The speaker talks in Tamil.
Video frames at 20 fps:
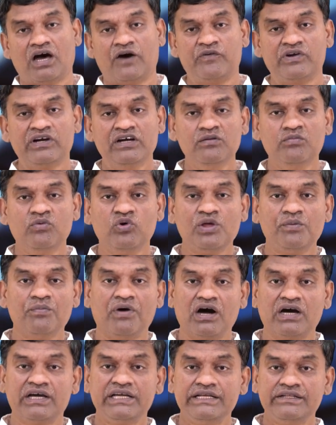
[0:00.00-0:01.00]
அவர்கள்
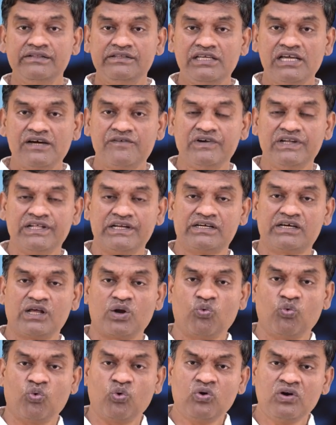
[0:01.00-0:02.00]
மூலியமாக இந்தியாவில்
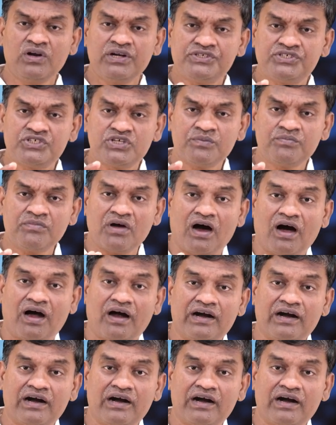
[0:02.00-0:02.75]
இருக்கிற ஒரு லட்சம்